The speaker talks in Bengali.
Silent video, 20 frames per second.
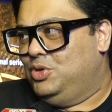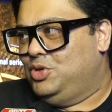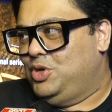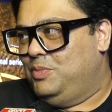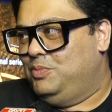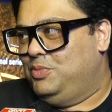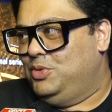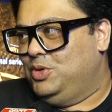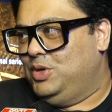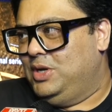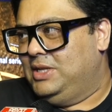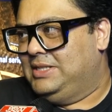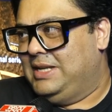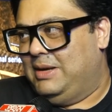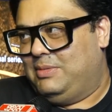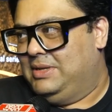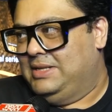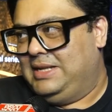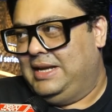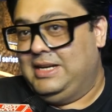কোনো সম্পর্ক আছে
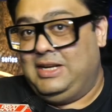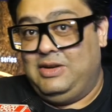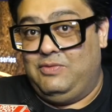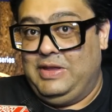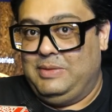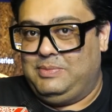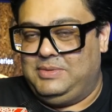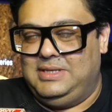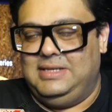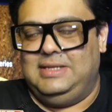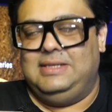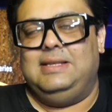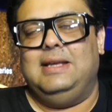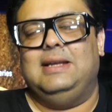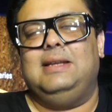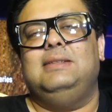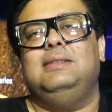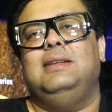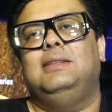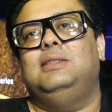আমরা জানি না ওয়েব সিরিজ
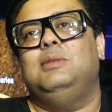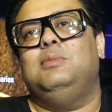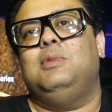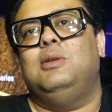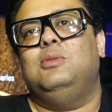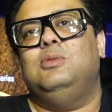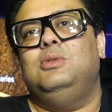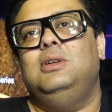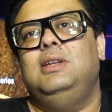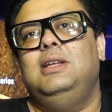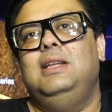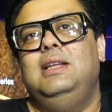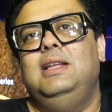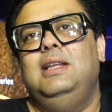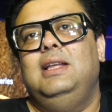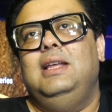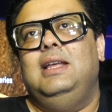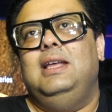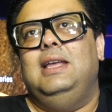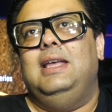দেখলে জানতে পারবো
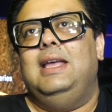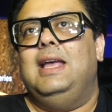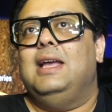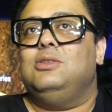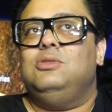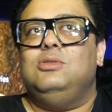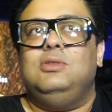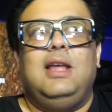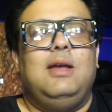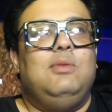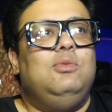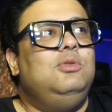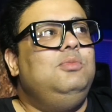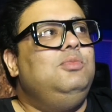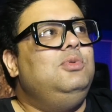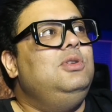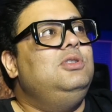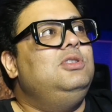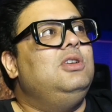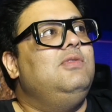এ একজন এমন
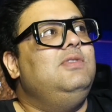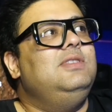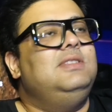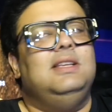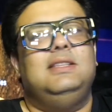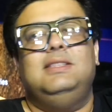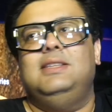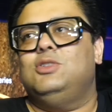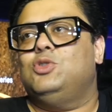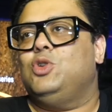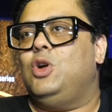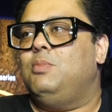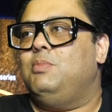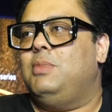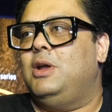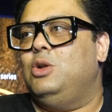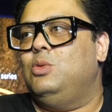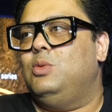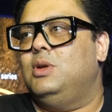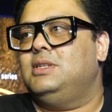পুলিশ অফিসার যে সব
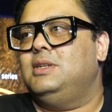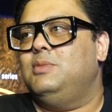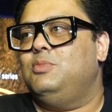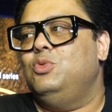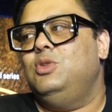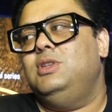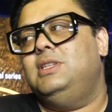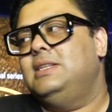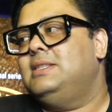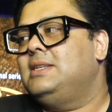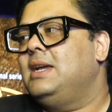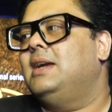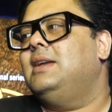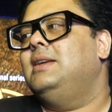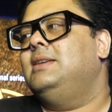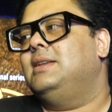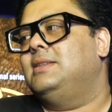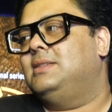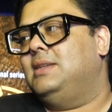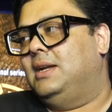ভালোবাসে পুলিশের
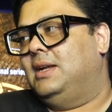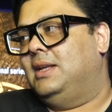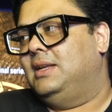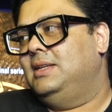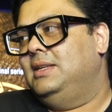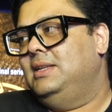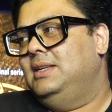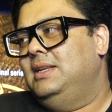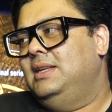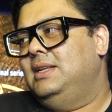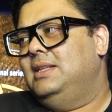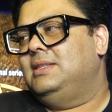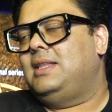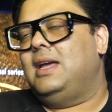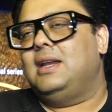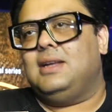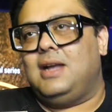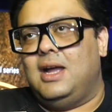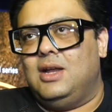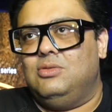চাকরিটা ছাড়া
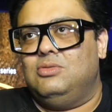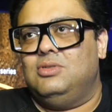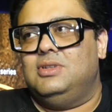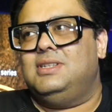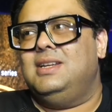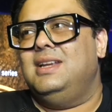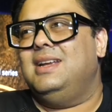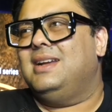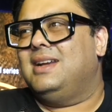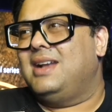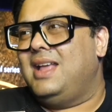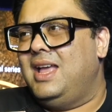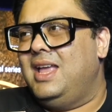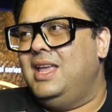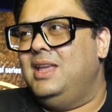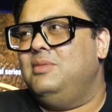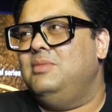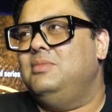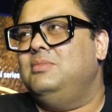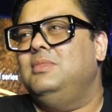তার কারণ সে
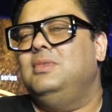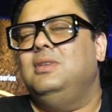ক্রাইম